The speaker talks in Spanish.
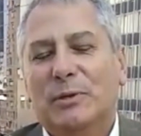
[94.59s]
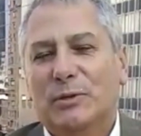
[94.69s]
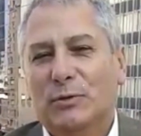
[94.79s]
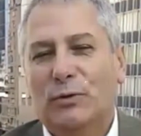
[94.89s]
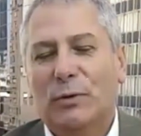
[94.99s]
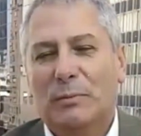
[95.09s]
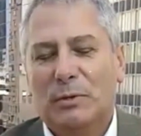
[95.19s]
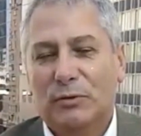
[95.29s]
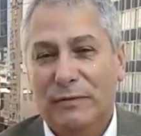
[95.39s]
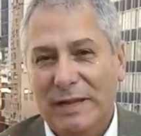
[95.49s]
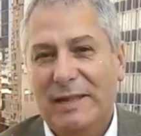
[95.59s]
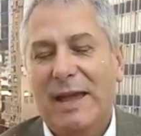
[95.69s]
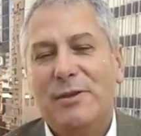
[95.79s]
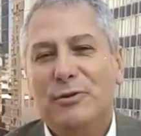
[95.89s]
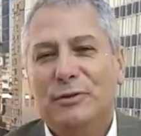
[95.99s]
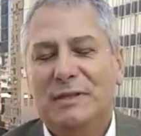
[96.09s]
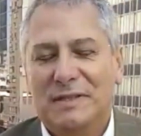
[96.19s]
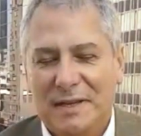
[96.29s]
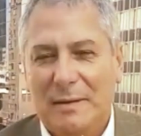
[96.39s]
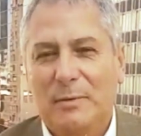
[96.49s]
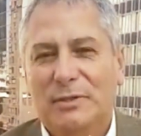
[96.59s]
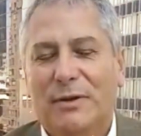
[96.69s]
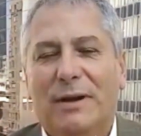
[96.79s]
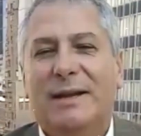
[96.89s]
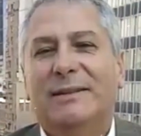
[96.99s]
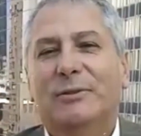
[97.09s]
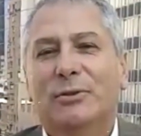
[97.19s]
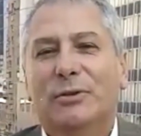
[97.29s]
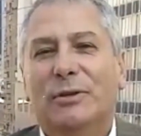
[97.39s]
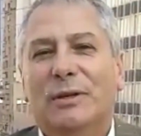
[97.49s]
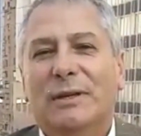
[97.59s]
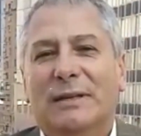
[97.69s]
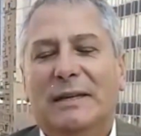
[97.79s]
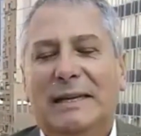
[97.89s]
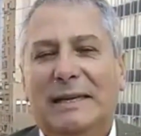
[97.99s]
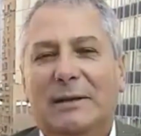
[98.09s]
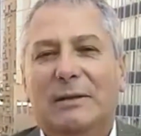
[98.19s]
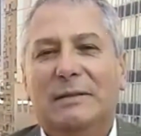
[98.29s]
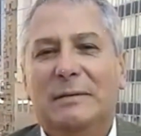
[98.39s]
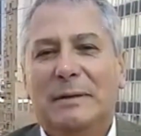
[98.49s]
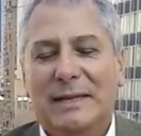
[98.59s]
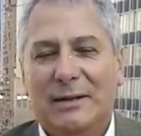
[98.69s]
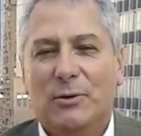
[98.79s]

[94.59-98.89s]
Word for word: por, sus 20 años y sigamos trabajando eh, de manera